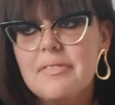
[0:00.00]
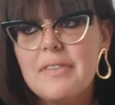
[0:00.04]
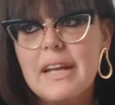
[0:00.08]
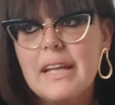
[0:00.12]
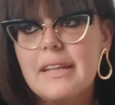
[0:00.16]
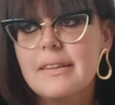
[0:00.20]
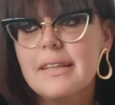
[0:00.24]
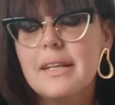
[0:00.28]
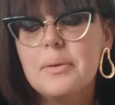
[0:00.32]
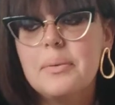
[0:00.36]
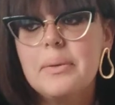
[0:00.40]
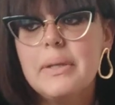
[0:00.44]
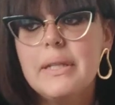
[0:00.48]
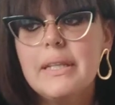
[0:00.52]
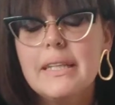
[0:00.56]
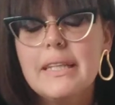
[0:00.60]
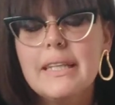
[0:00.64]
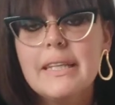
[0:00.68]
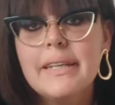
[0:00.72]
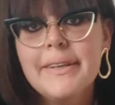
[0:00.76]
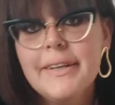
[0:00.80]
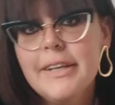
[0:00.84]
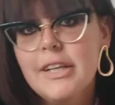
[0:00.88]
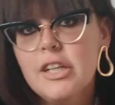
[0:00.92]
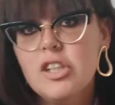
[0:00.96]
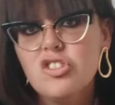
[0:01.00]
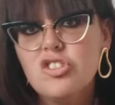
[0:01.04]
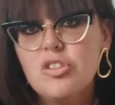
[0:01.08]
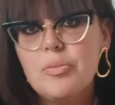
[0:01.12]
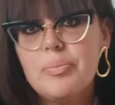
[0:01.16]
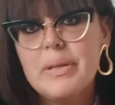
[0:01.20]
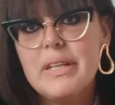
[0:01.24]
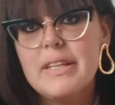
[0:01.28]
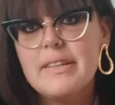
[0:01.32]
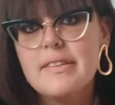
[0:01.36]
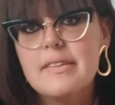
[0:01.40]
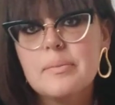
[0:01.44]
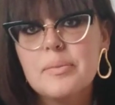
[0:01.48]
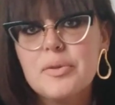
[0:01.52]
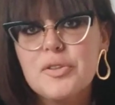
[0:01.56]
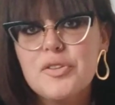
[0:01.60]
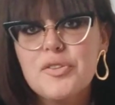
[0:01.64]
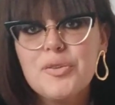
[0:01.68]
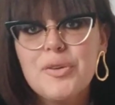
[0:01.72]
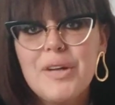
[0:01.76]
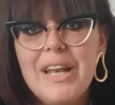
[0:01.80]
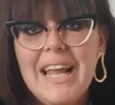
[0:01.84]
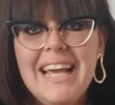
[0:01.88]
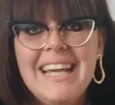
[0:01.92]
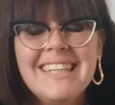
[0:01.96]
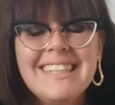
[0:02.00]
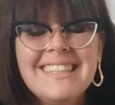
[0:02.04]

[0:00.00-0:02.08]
fredda, quindi c'è un bellissimo sole,